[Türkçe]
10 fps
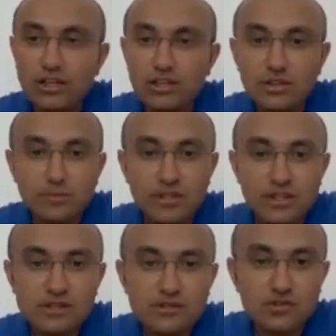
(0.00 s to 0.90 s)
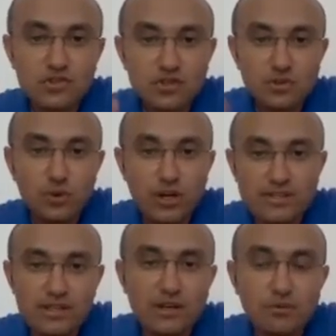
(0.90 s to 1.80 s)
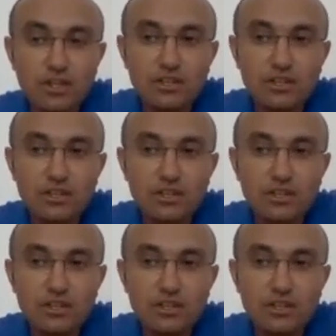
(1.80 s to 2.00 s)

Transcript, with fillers: month, işte ayda, yılda bir kez.